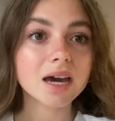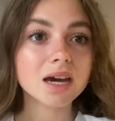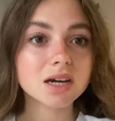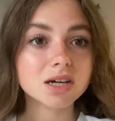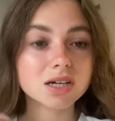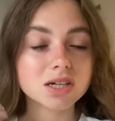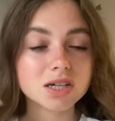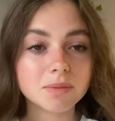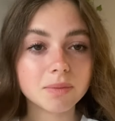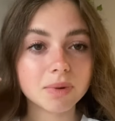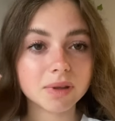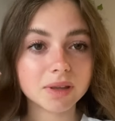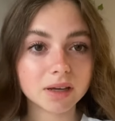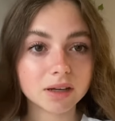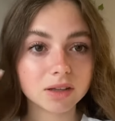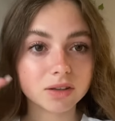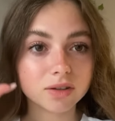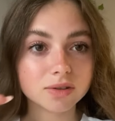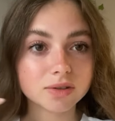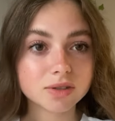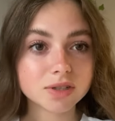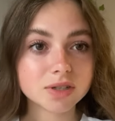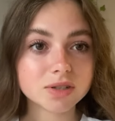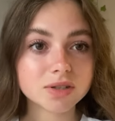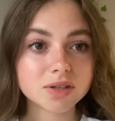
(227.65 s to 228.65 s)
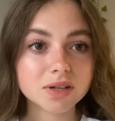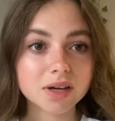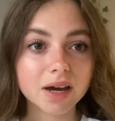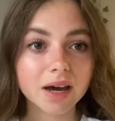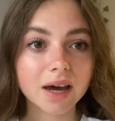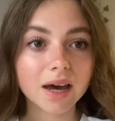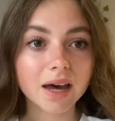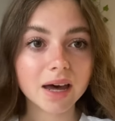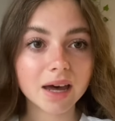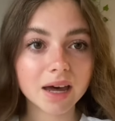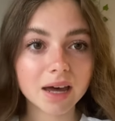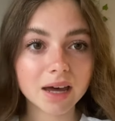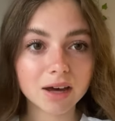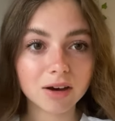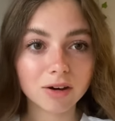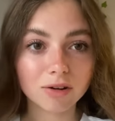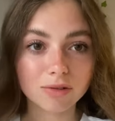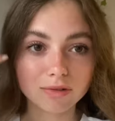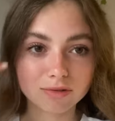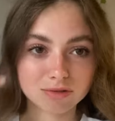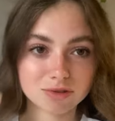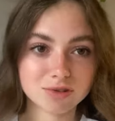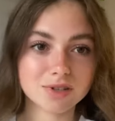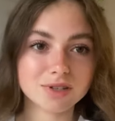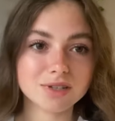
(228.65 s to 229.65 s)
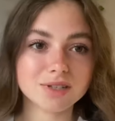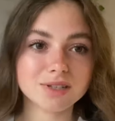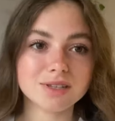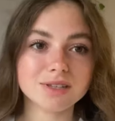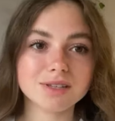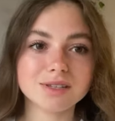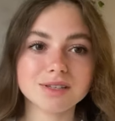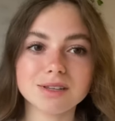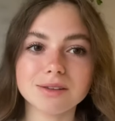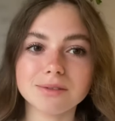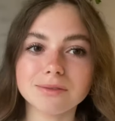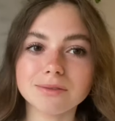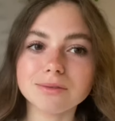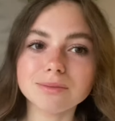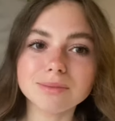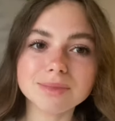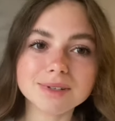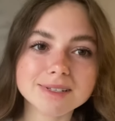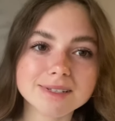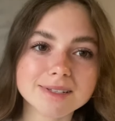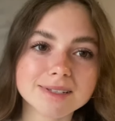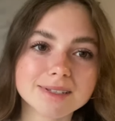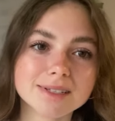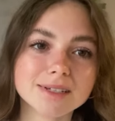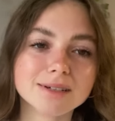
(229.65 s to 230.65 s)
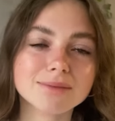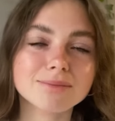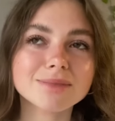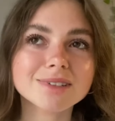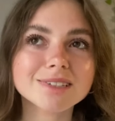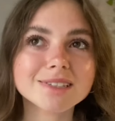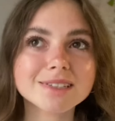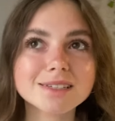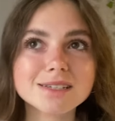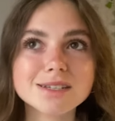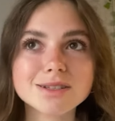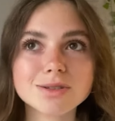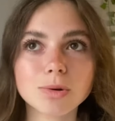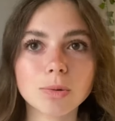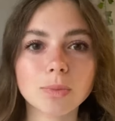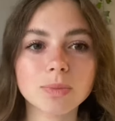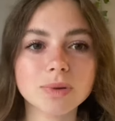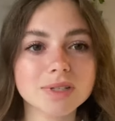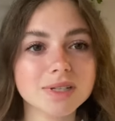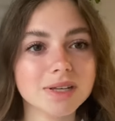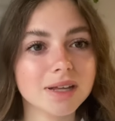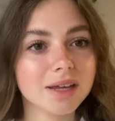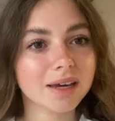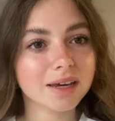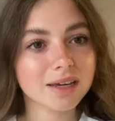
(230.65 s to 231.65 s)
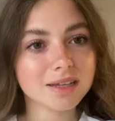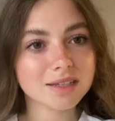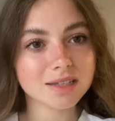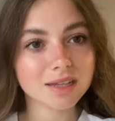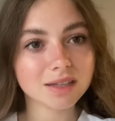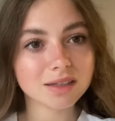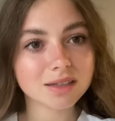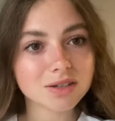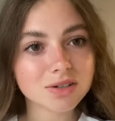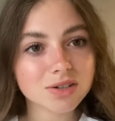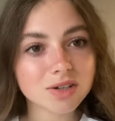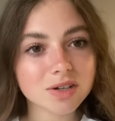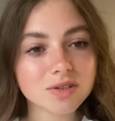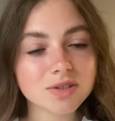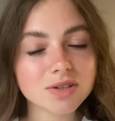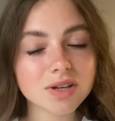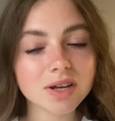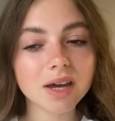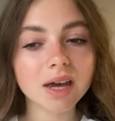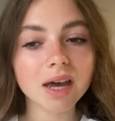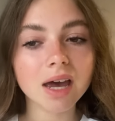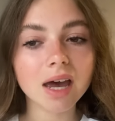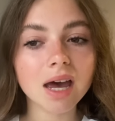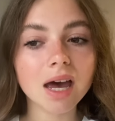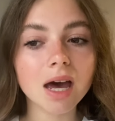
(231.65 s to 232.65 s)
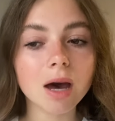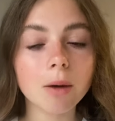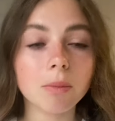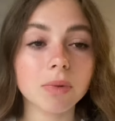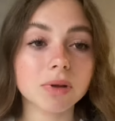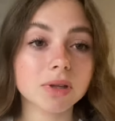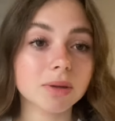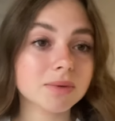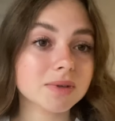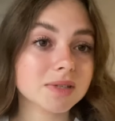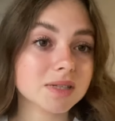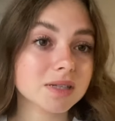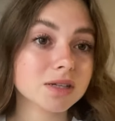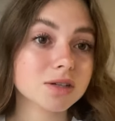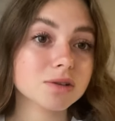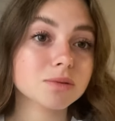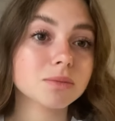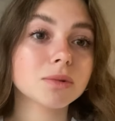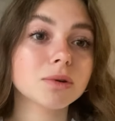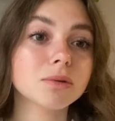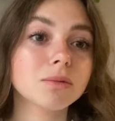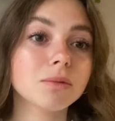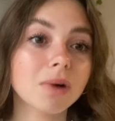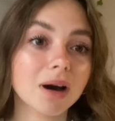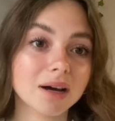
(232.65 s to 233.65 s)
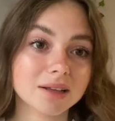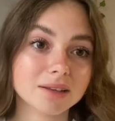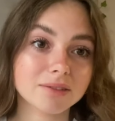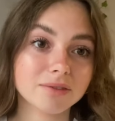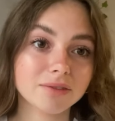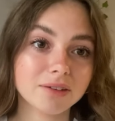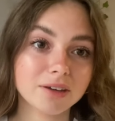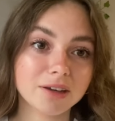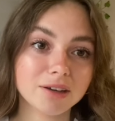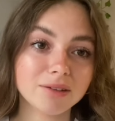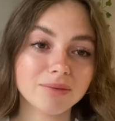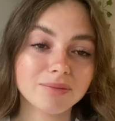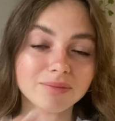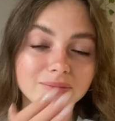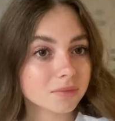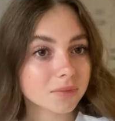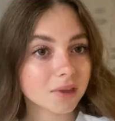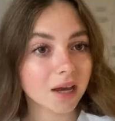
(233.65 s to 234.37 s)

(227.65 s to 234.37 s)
żeby tak troszeczkę oczyścić ten umysł z tych myśli, skupić się na jakiejś jednej rzeczy, potem jest też mi łatwiej.